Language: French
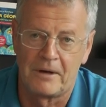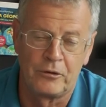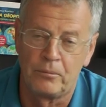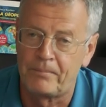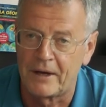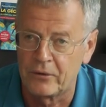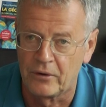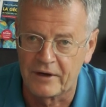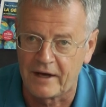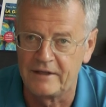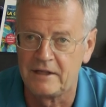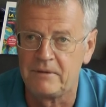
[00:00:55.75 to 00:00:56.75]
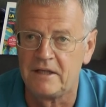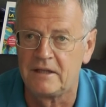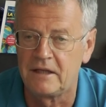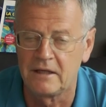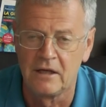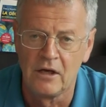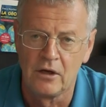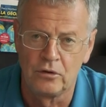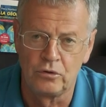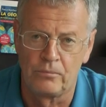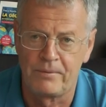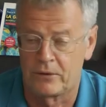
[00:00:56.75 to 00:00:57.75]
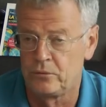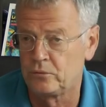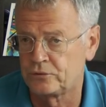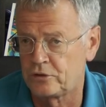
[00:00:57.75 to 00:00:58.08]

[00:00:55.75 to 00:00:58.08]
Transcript: bah, de perdre en crédibilité, de perdre non